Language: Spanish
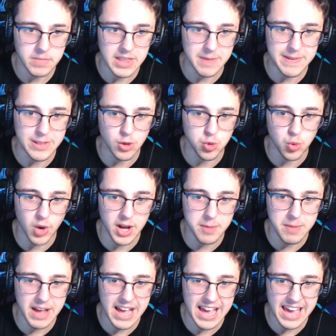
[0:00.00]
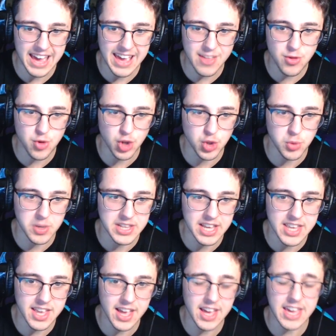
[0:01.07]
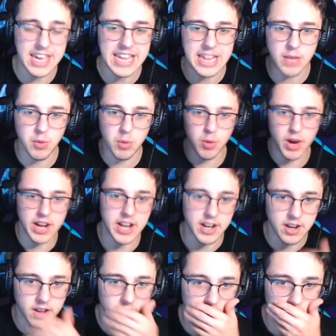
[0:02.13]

Te vendo tu arma, entro a tu batalla y te vuelvo a ganar.